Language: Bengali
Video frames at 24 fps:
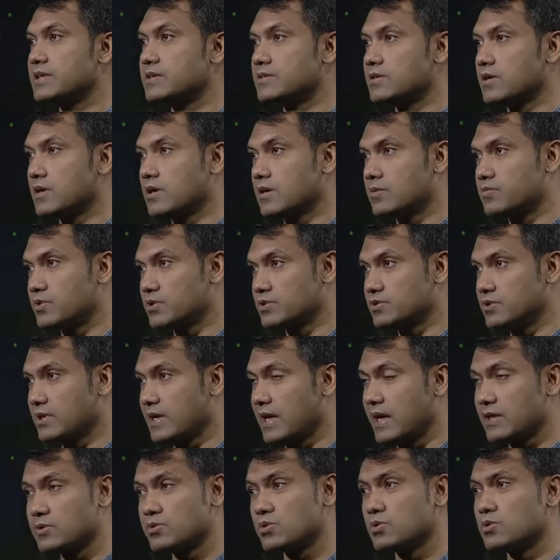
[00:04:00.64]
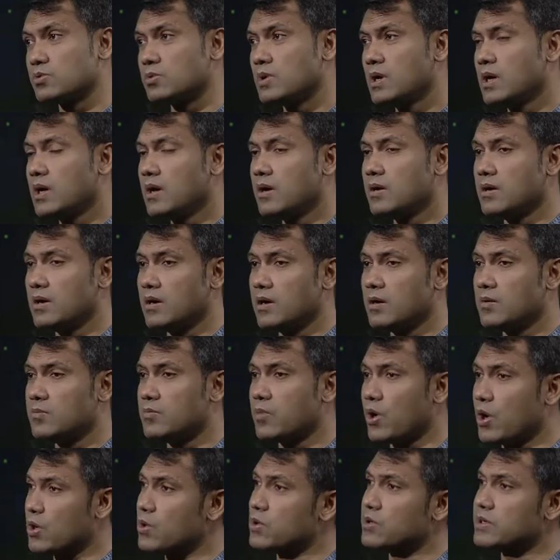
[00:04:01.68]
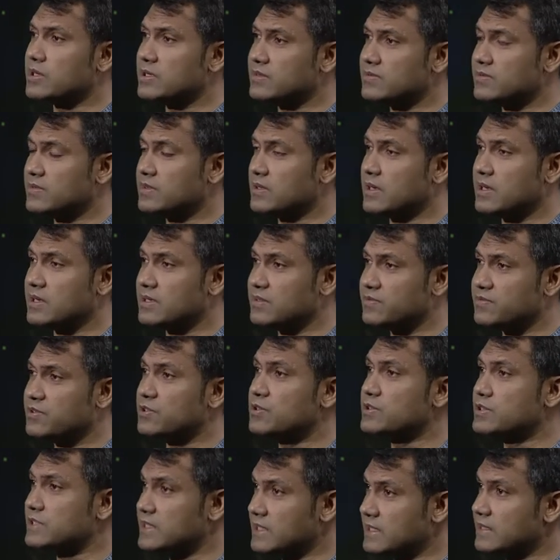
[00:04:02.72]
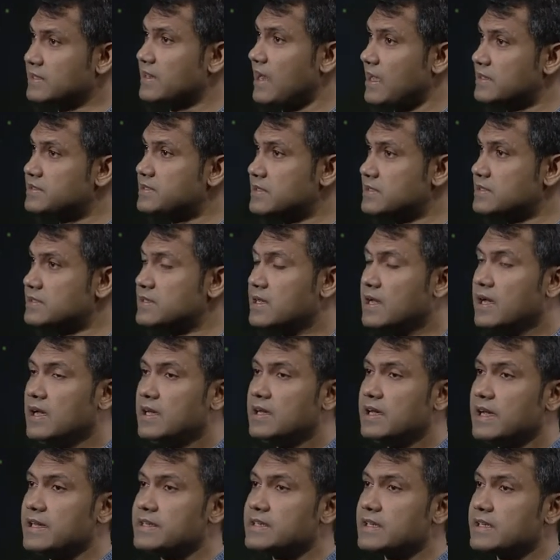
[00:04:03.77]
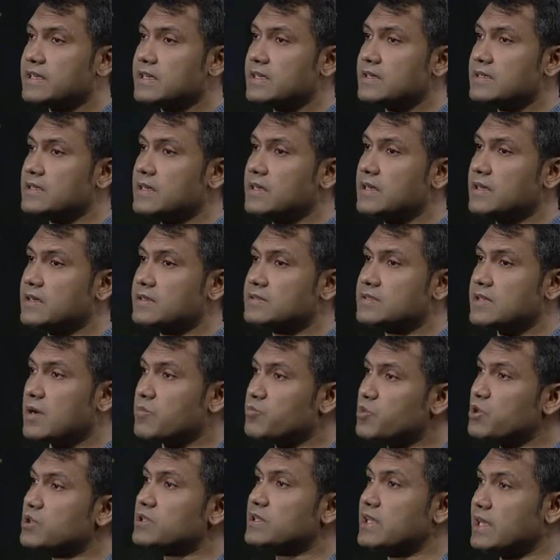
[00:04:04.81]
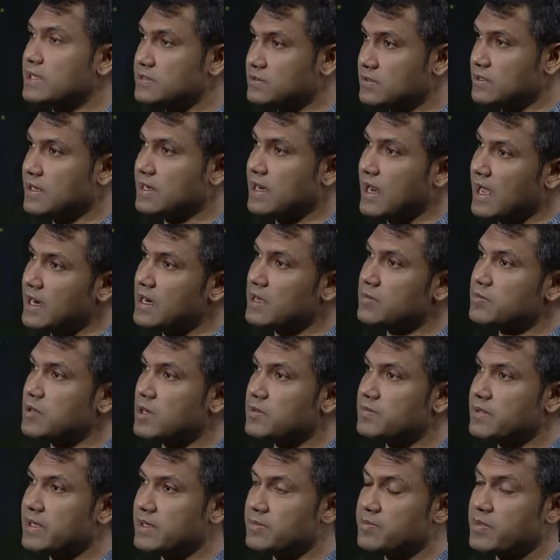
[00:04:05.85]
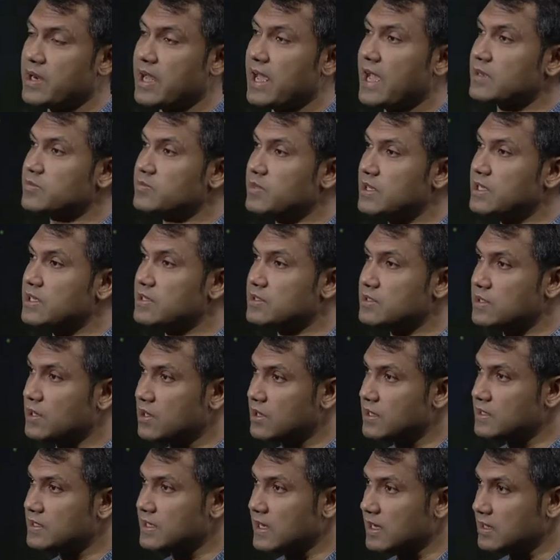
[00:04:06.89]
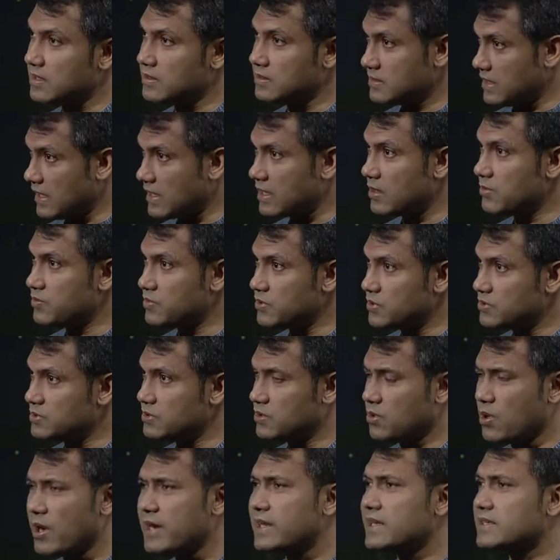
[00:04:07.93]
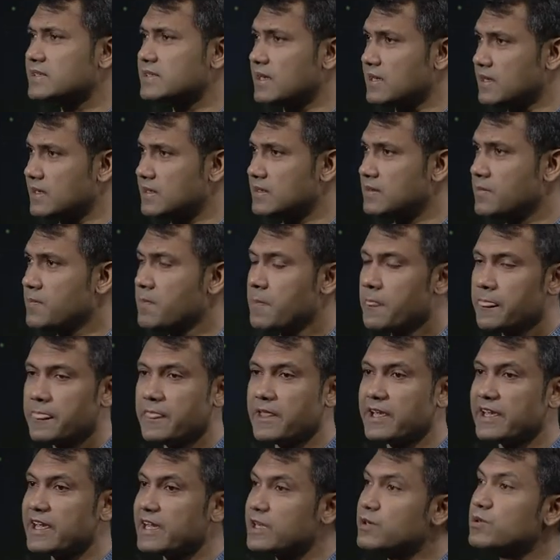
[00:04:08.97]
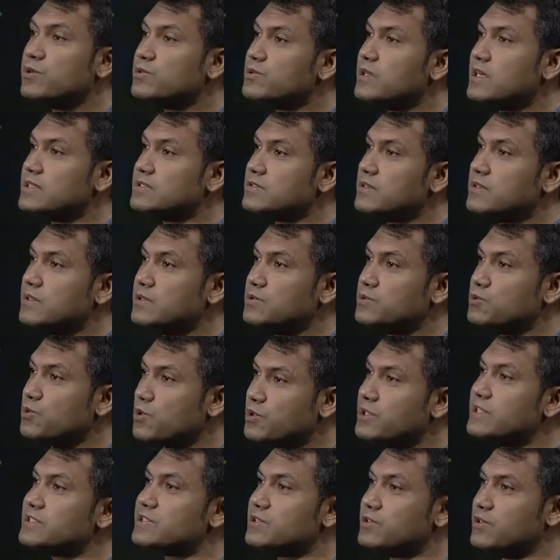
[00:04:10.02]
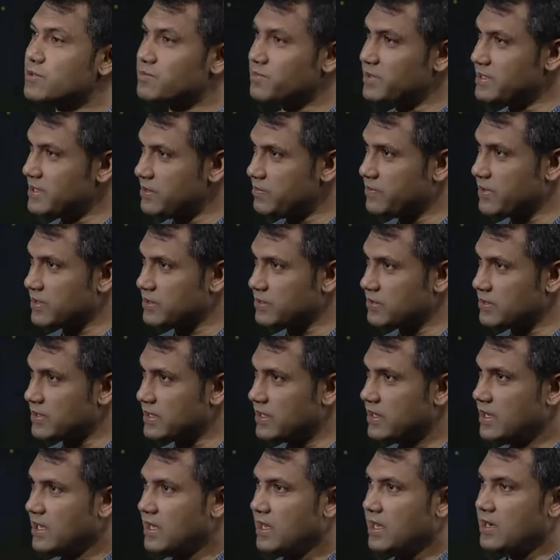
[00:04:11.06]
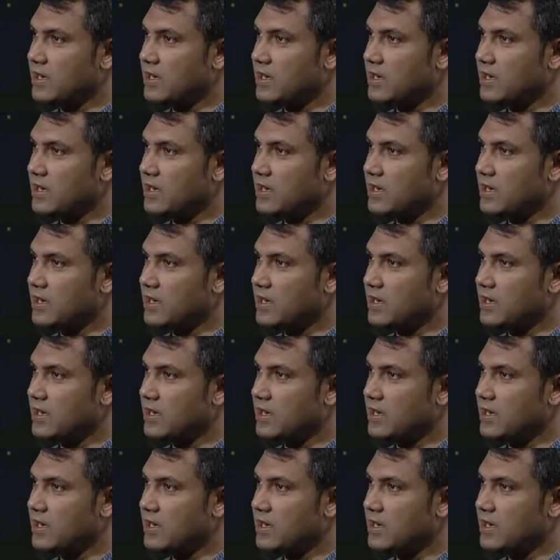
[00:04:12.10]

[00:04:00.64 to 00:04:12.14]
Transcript: বিলিয়ন ডলার প্রয়োজন এত বড় রিফিউজি ক্রাইসিস এটাকে সাপোর্ট দেওয়ার জন্য নানাভাবে প্রায় এক বিলিয়ন ডলার টাকা প্রয়োজন অনেক টাকা তো এগুলো তো আসলে ডোনেশনের উপর ডিপেন্ড করে